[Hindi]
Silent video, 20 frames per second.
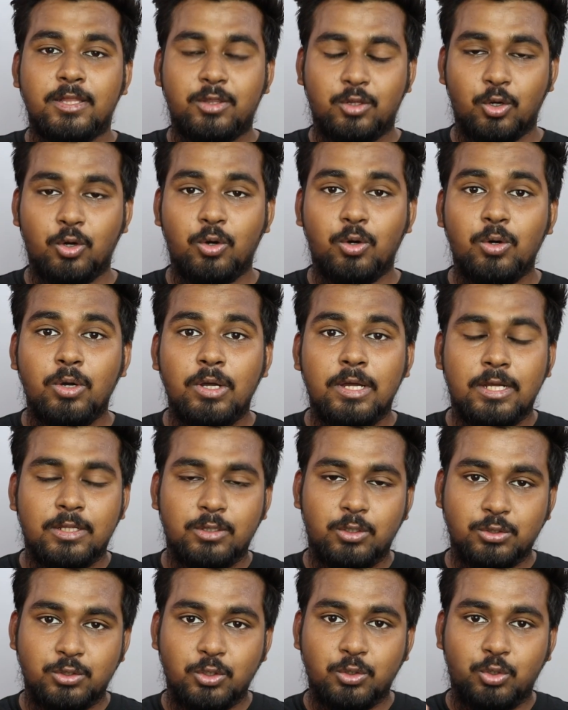तो
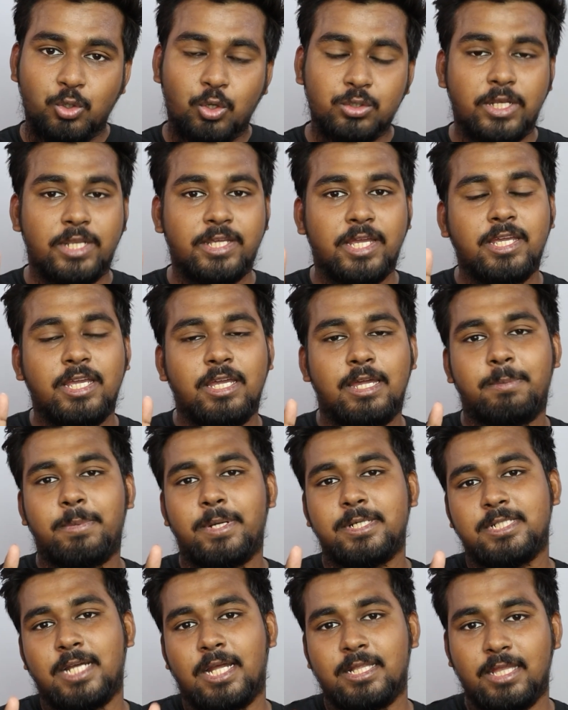दोस्तों दो तरीके के
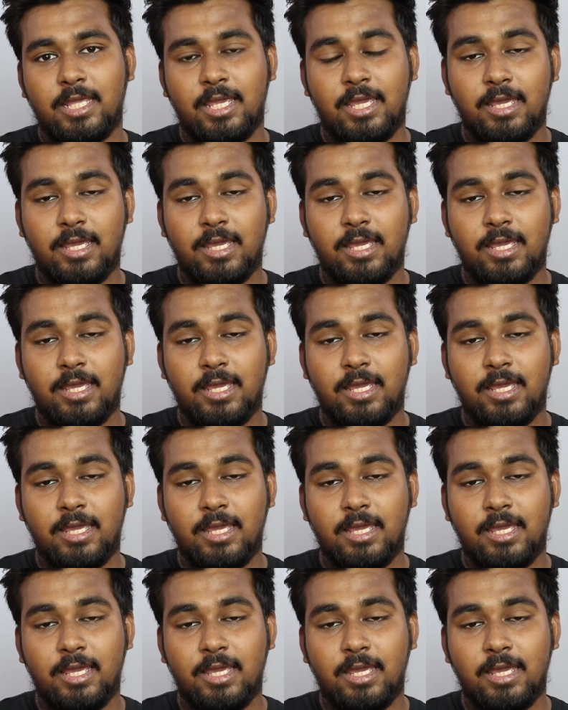ईयरबड्स आते